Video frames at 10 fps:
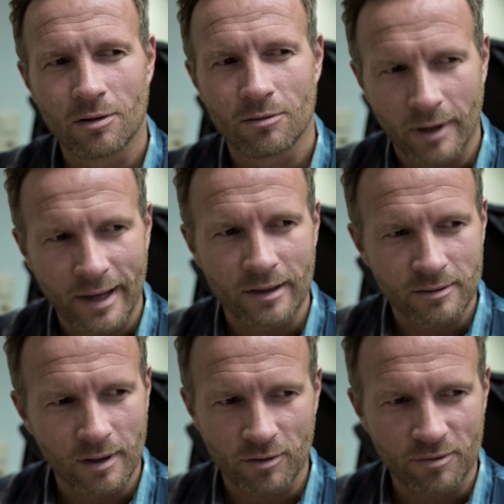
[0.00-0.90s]
weil
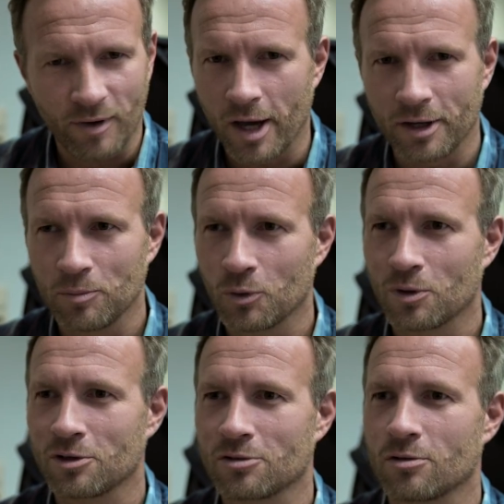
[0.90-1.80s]
es einfach Freiheit
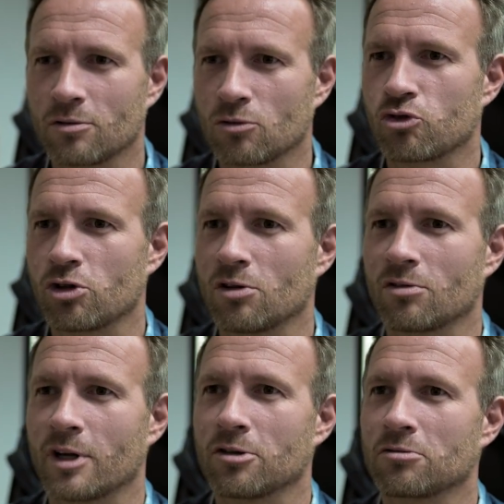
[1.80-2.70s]
ermöglicht. So stehe ich
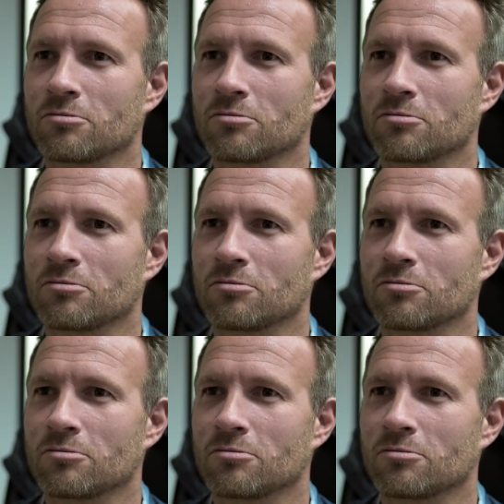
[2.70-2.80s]
zu Geld.